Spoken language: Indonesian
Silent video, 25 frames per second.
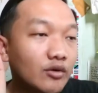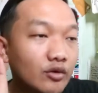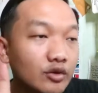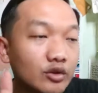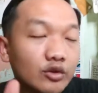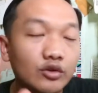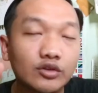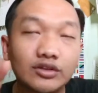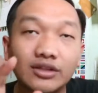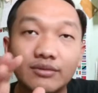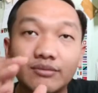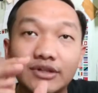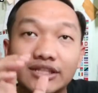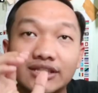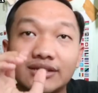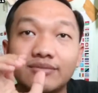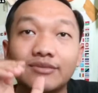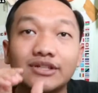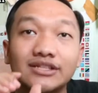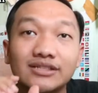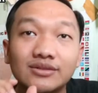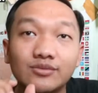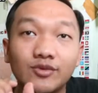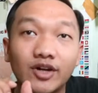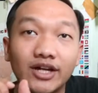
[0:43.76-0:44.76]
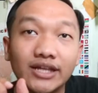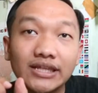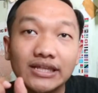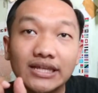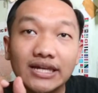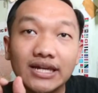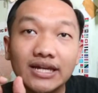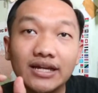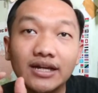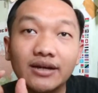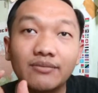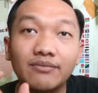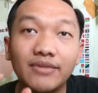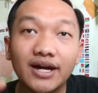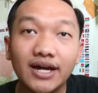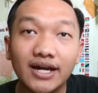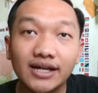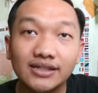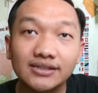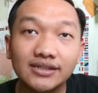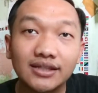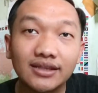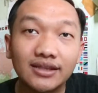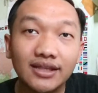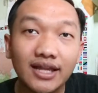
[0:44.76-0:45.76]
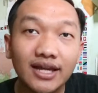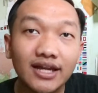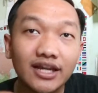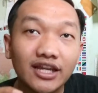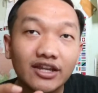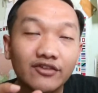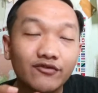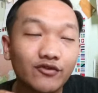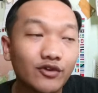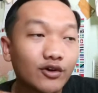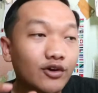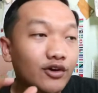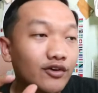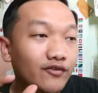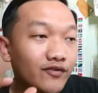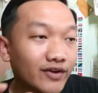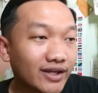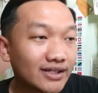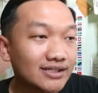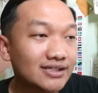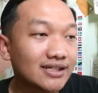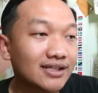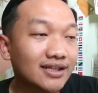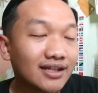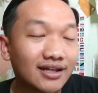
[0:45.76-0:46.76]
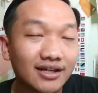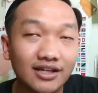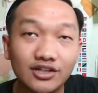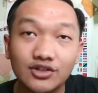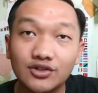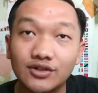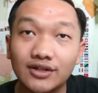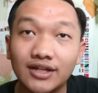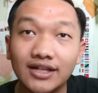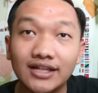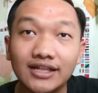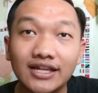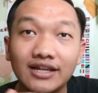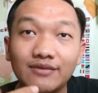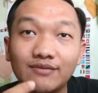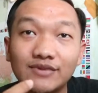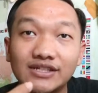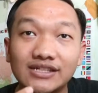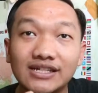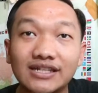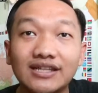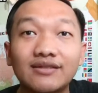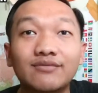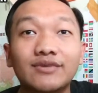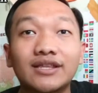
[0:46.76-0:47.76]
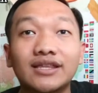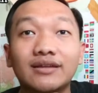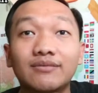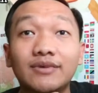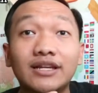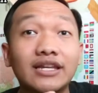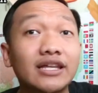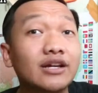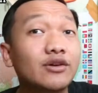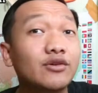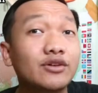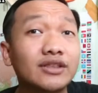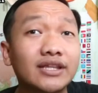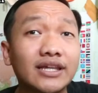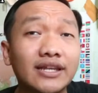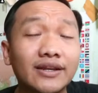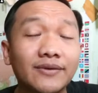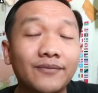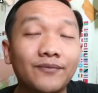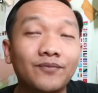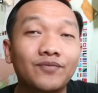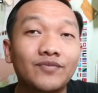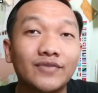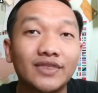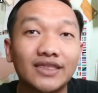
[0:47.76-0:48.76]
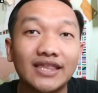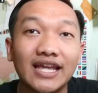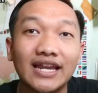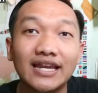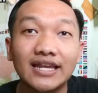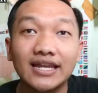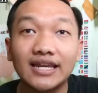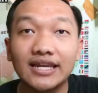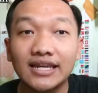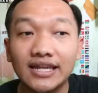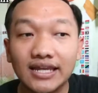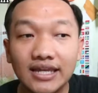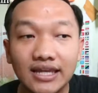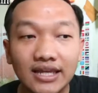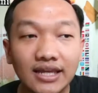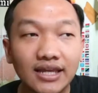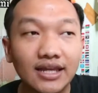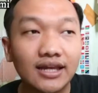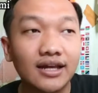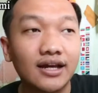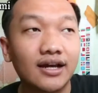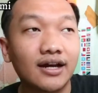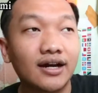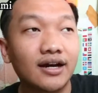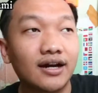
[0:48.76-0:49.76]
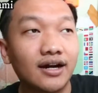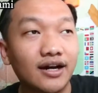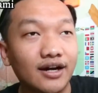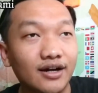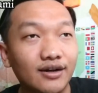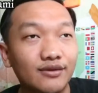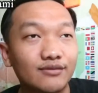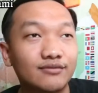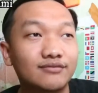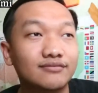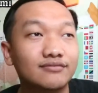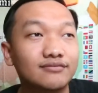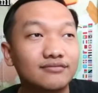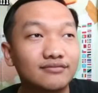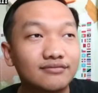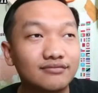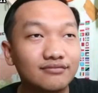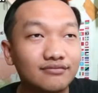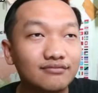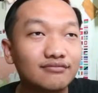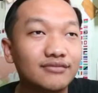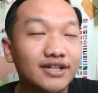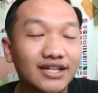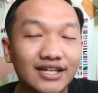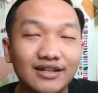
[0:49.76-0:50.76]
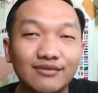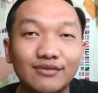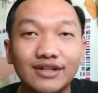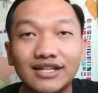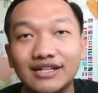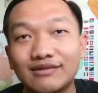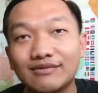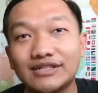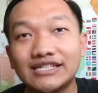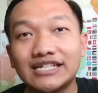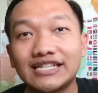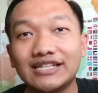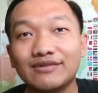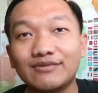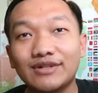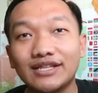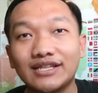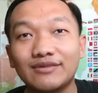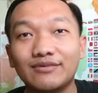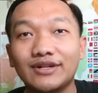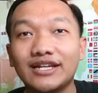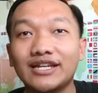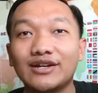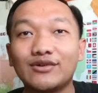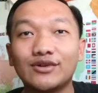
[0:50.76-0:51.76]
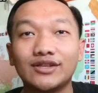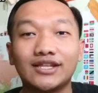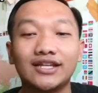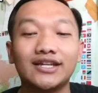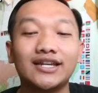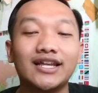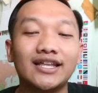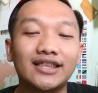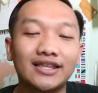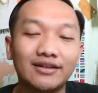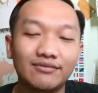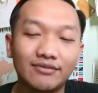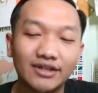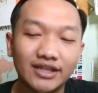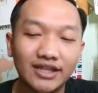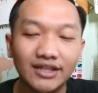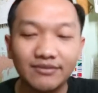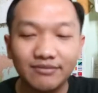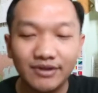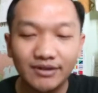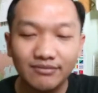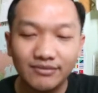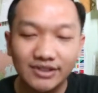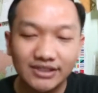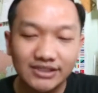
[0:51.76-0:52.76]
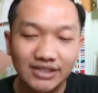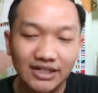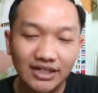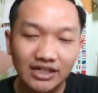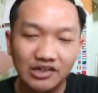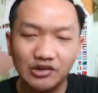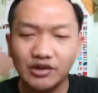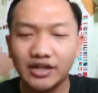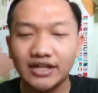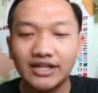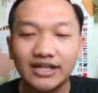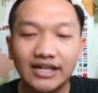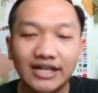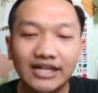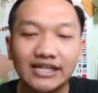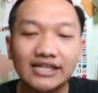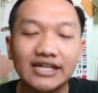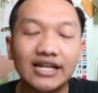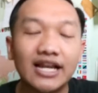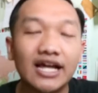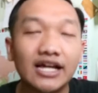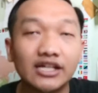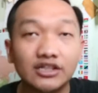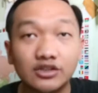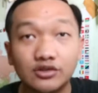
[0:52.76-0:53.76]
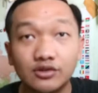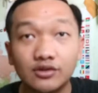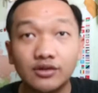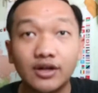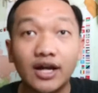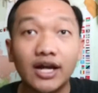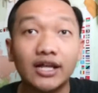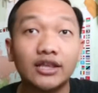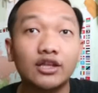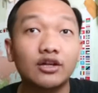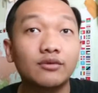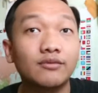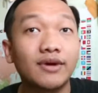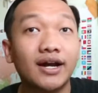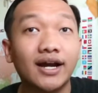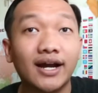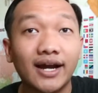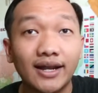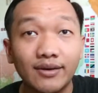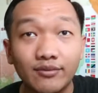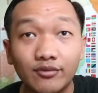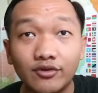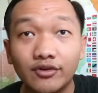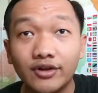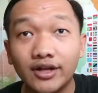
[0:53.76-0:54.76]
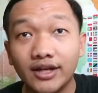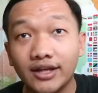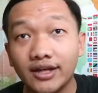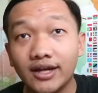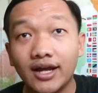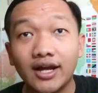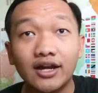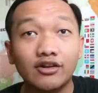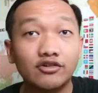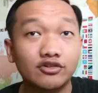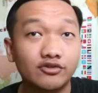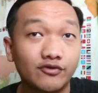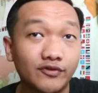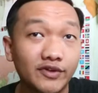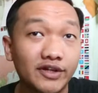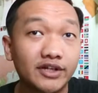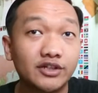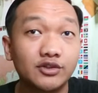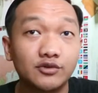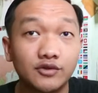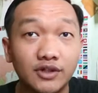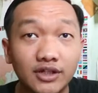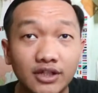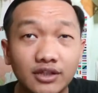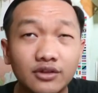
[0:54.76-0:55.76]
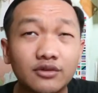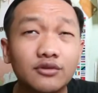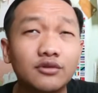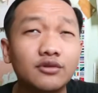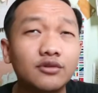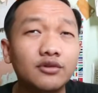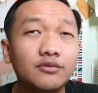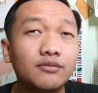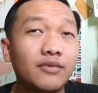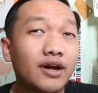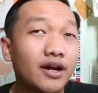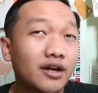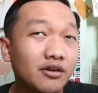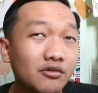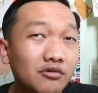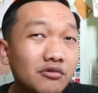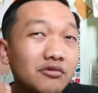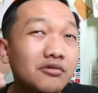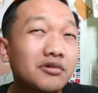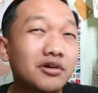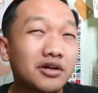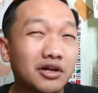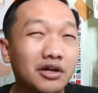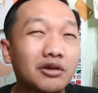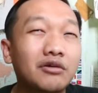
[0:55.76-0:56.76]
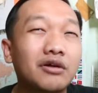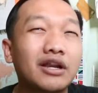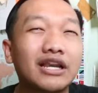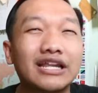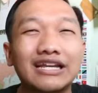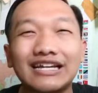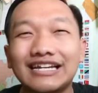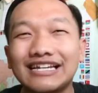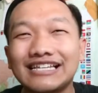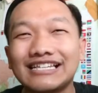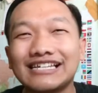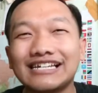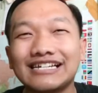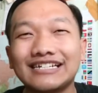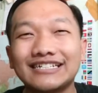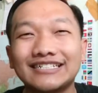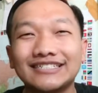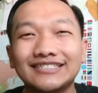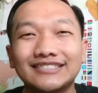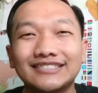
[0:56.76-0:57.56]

untuk teman-teman semuanya ngebahas tentang info konferensi internasional yang bisa teman-teman ikutin dan ini um, bener-bener bisa teman-teman ikutin dan teman-teman bisa keluar negerinya langsung atau bahkan mungkin harus virtual dulu baru keluar negerinya